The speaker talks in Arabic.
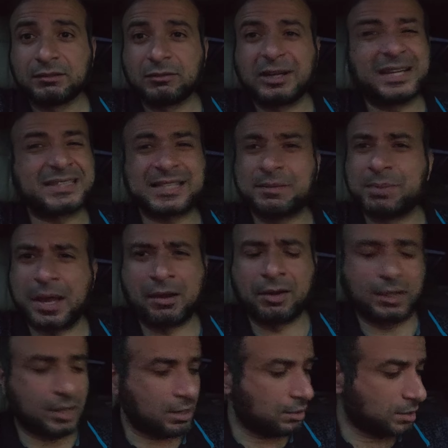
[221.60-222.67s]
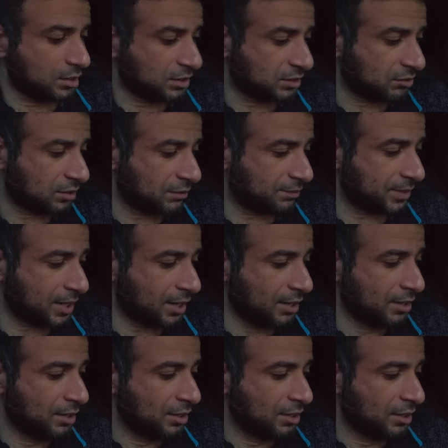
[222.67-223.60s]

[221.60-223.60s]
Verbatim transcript: ولا سيبها ولا خلاص ولا بتاع